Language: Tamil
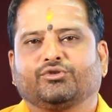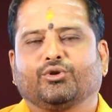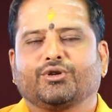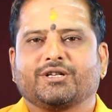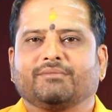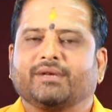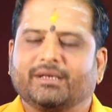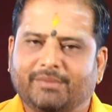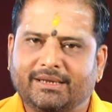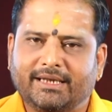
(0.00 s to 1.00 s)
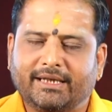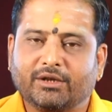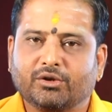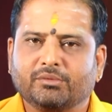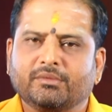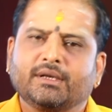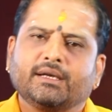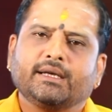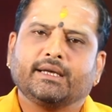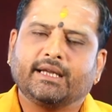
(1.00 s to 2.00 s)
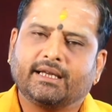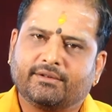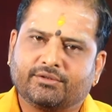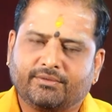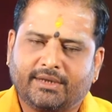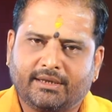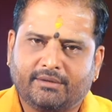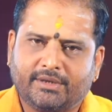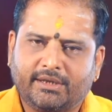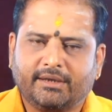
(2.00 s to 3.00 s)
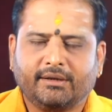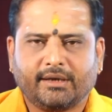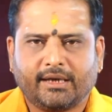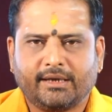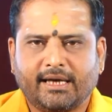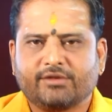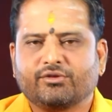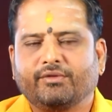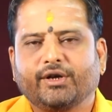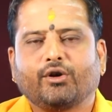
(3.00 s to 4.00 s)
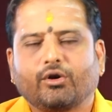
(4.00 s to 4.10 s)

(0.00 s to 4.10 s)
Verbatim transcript: தோஷம் இது மாதிரி இருக்கும் நீங்கள் வந்து இந்த ஆஸ்ட்ரோவேட்